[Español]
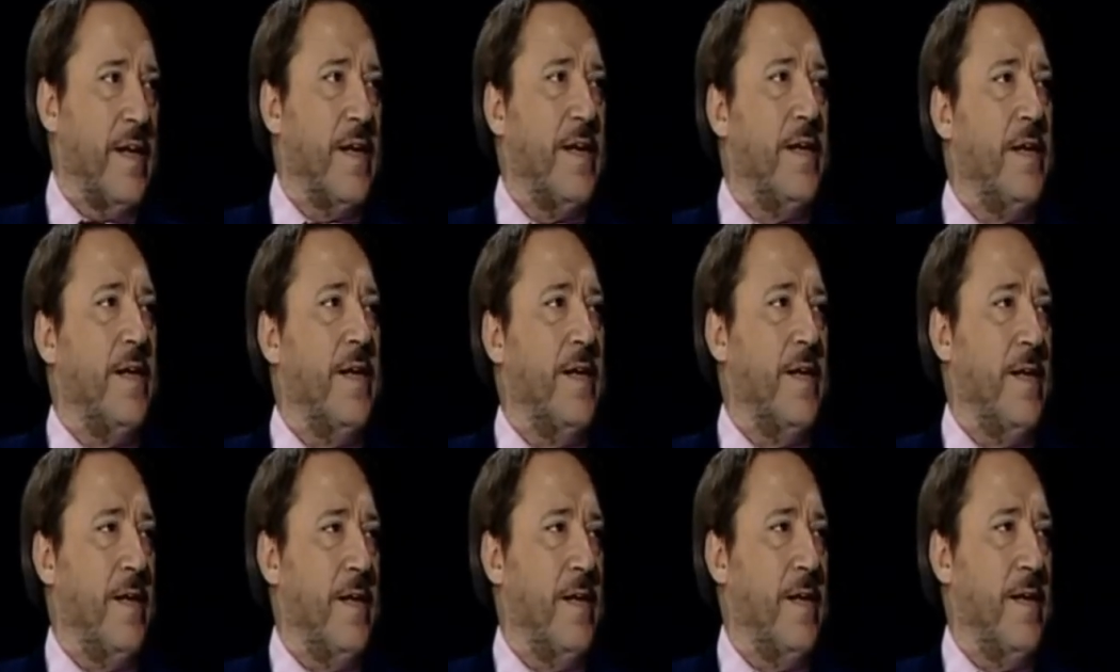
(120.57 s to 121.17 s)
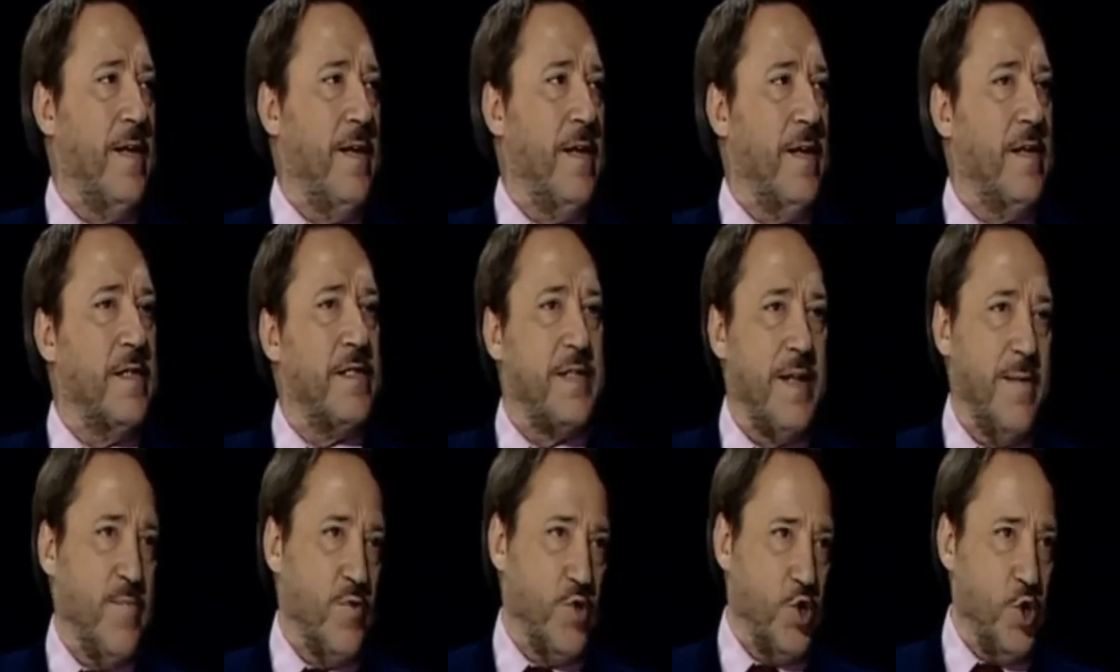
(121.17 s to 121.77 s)
Y
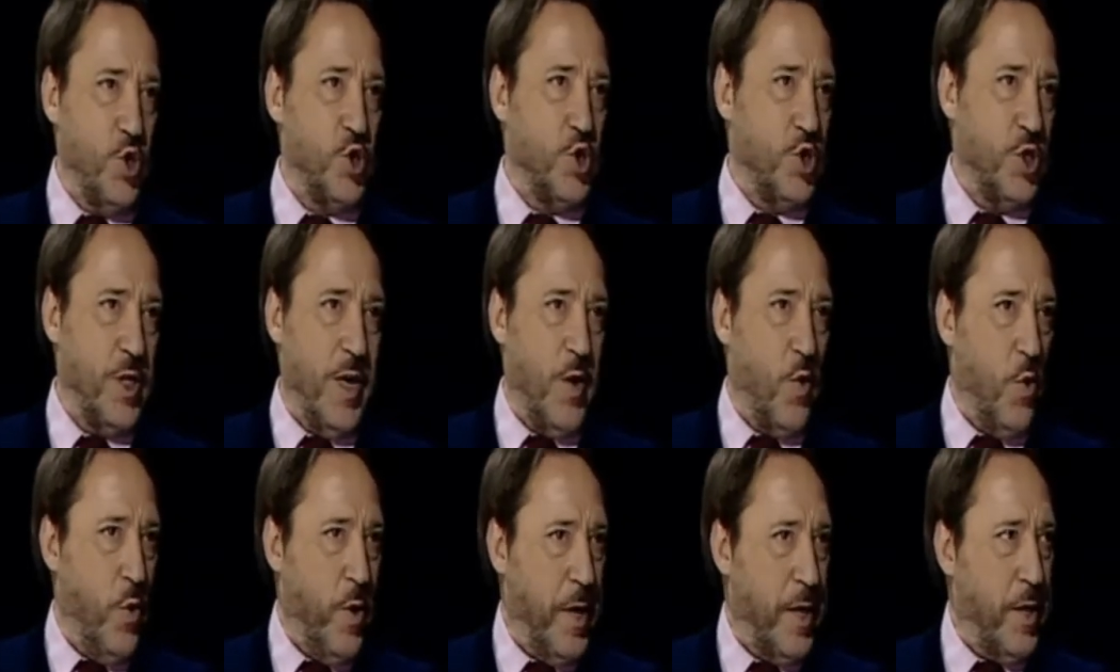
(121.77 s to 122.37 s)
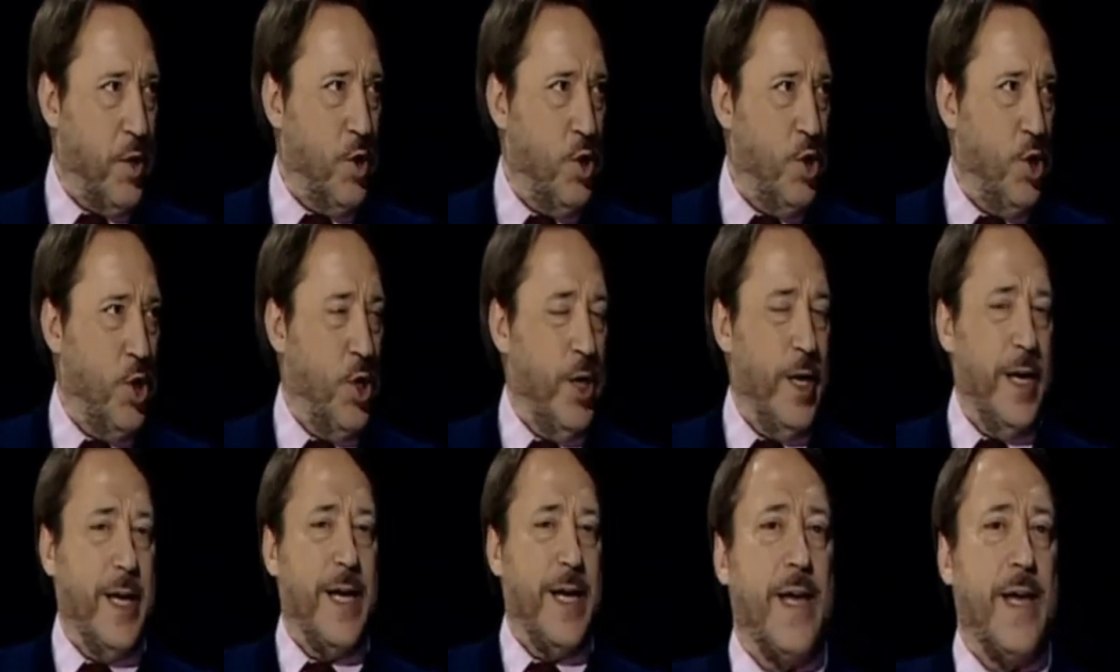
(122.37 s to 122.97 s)
estamos los de
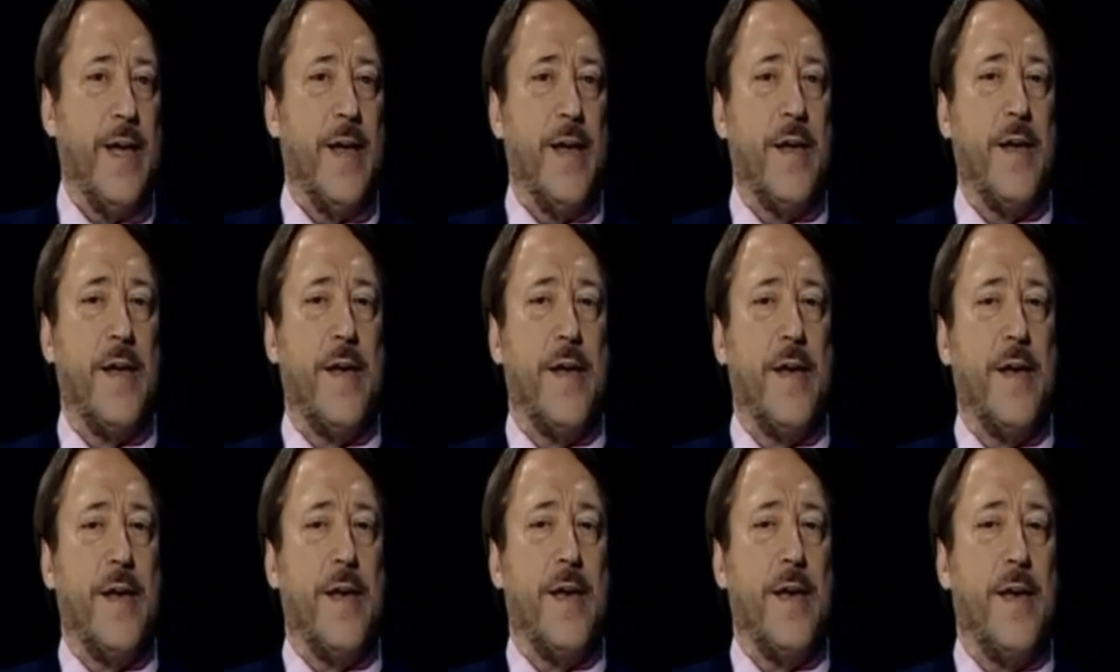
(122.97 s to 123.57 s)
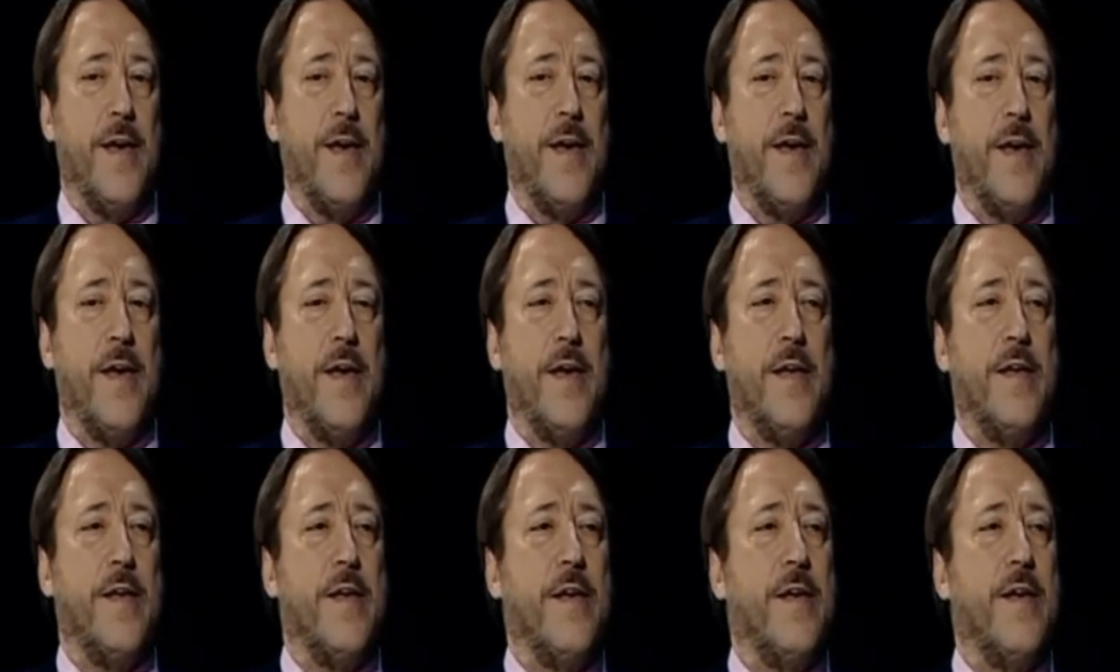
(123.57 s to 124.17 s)
acuerdo en que
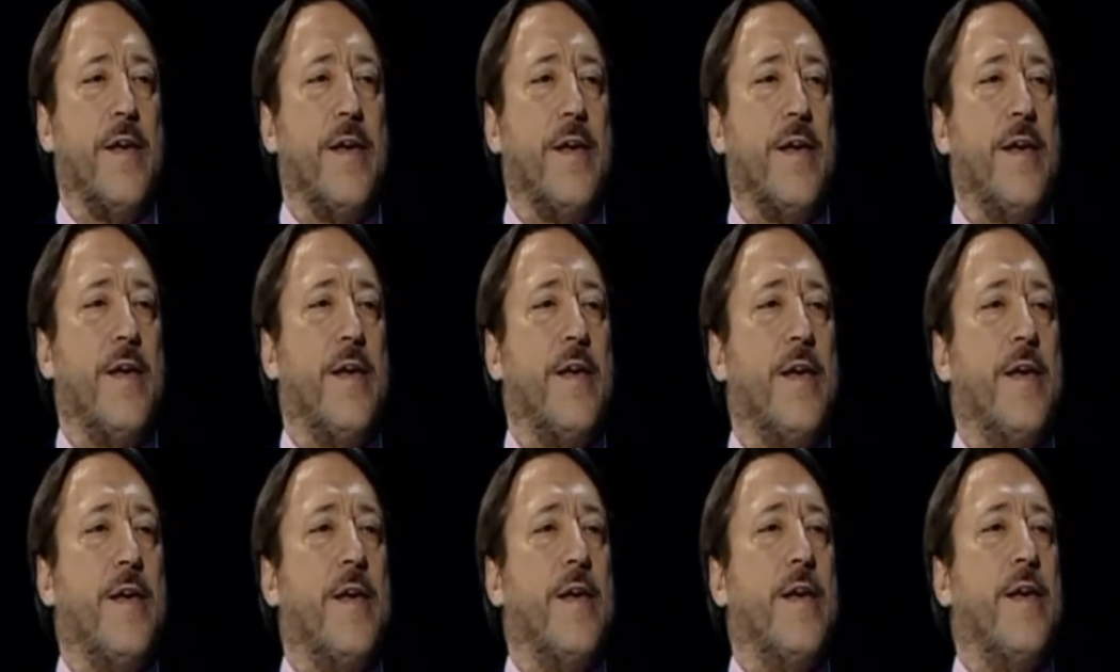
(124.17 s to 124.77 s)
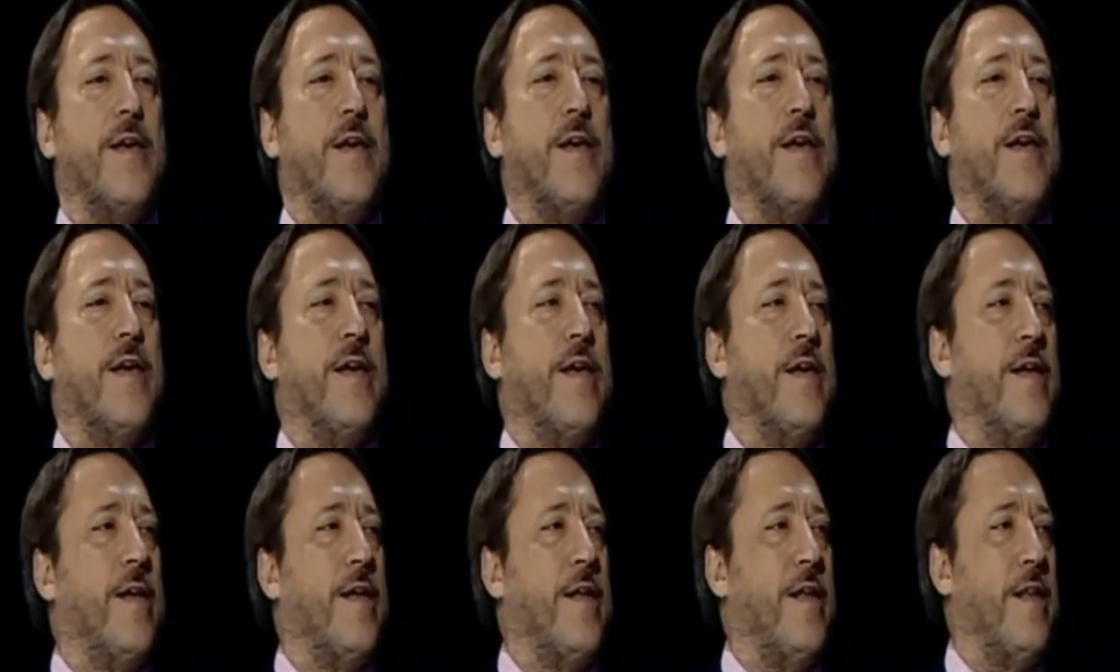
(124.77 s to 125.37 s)

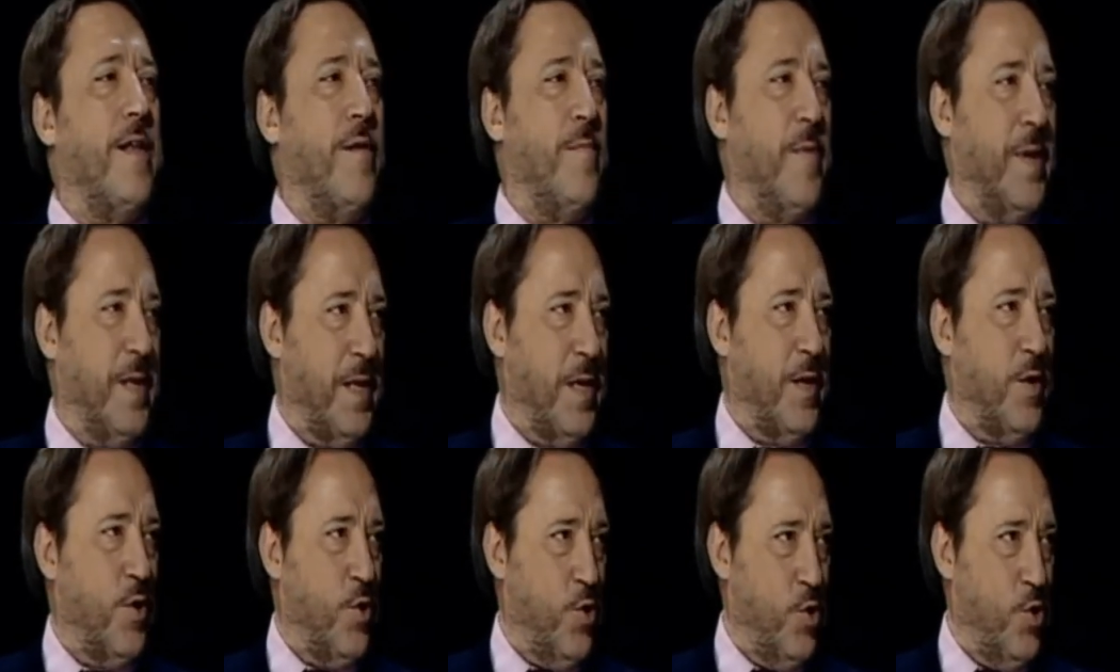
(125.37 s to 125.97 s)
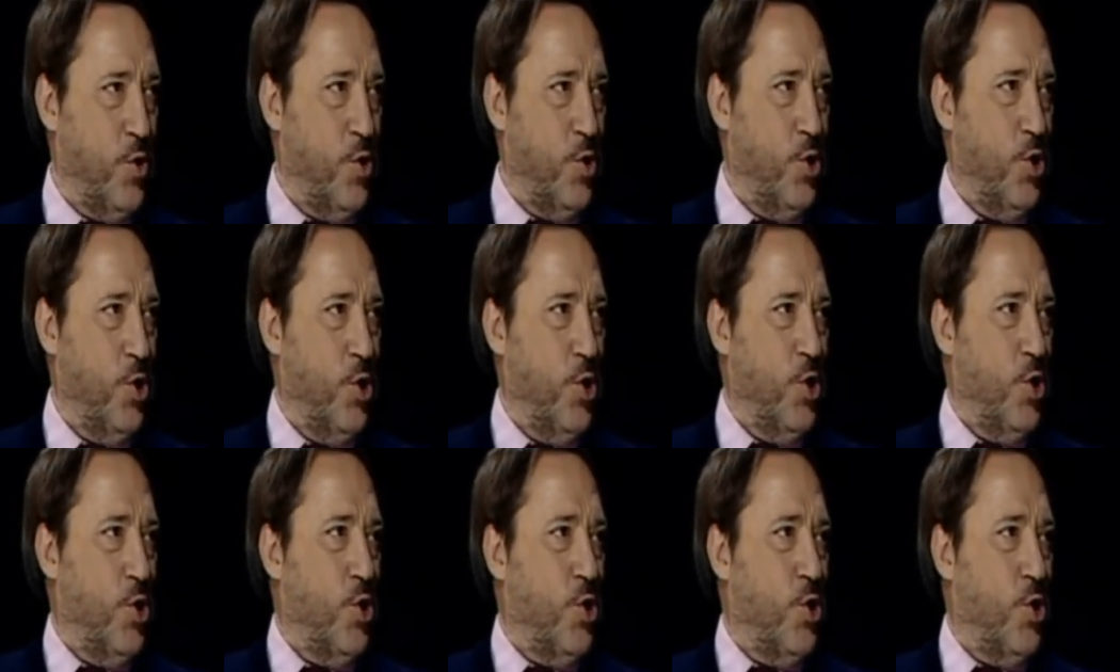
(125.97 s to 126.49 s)
eh, el ibérico